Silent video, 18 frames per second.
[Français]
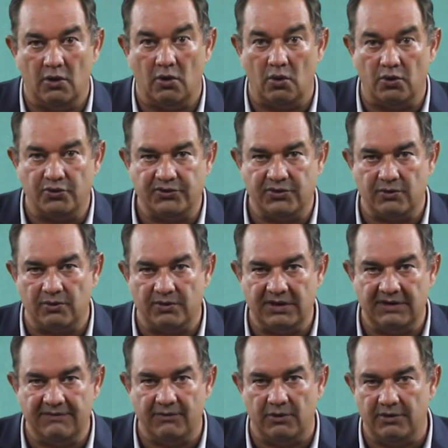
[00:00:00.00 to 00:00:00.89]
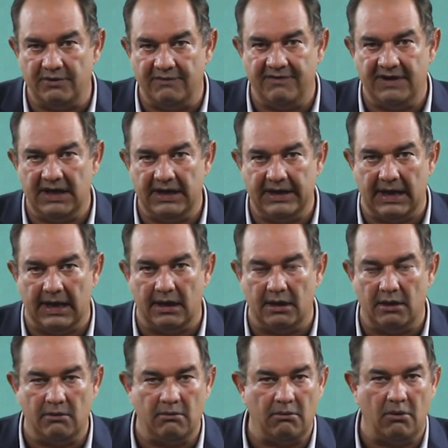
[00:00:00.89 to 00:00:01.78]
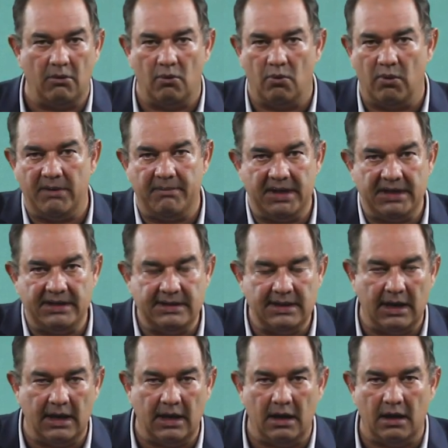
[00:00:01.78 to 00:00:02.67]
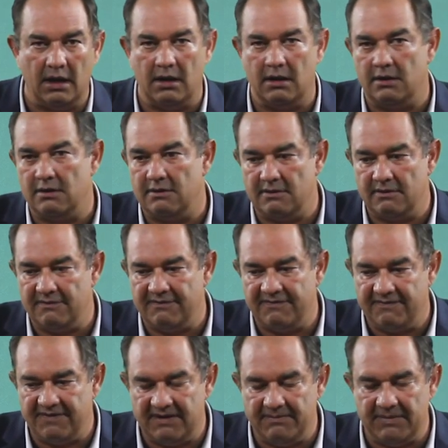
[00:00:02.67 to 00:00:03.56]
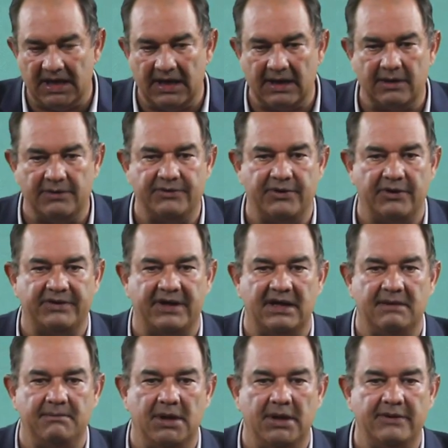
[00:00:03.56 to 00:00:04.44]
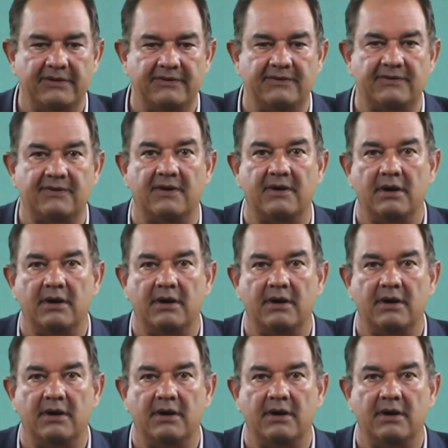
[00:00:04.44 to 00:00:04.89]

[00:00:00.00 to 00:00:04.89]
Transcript: Au second niveau, une filiale, Webedia, euh, Fimalac Entertainment,